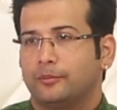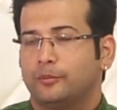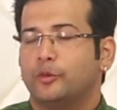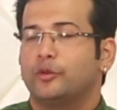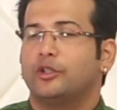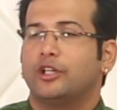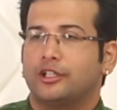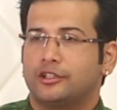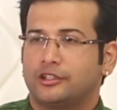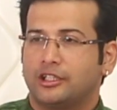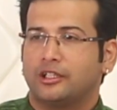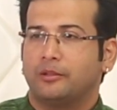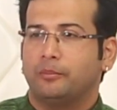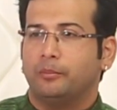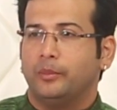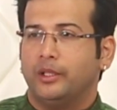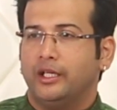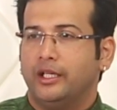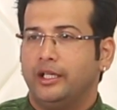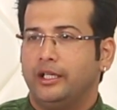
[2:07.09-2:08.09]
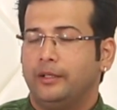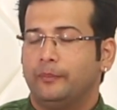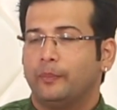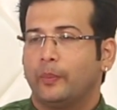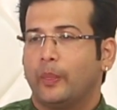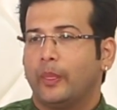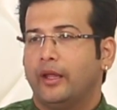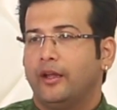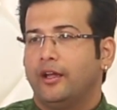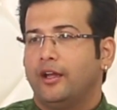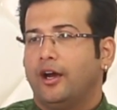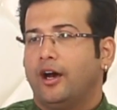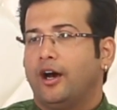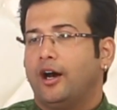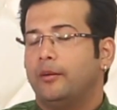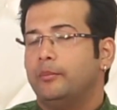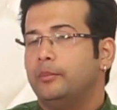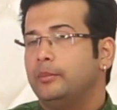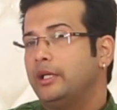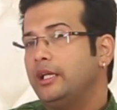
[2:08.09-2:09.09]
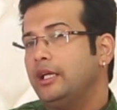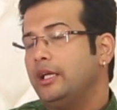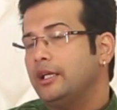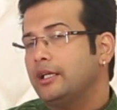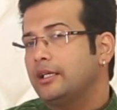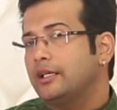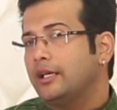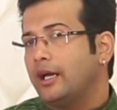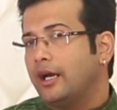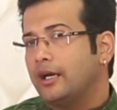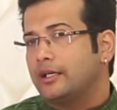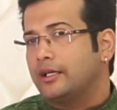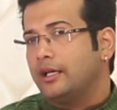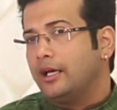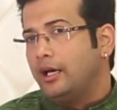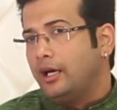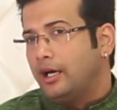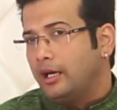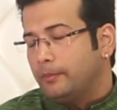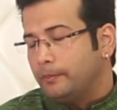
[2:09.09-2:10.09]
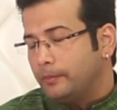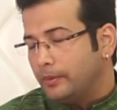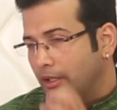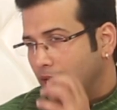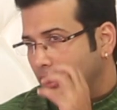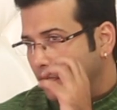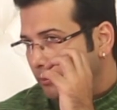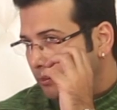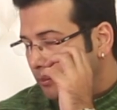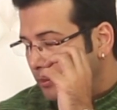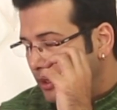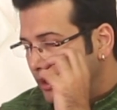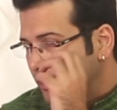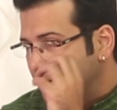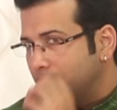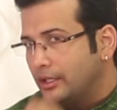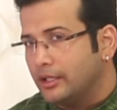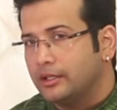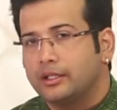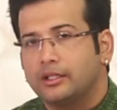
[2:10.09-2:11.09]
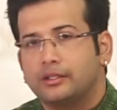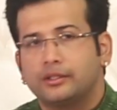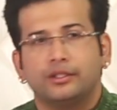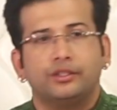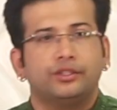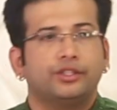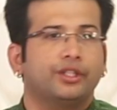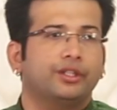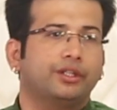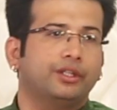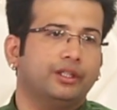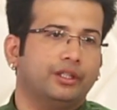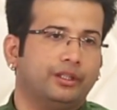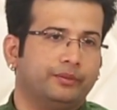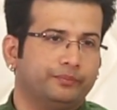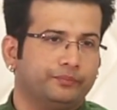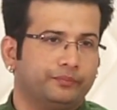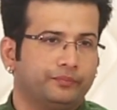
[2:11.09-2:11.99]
पुनर्जन्म में हमने क्या क्या अपने मनस के अंदर संचय किया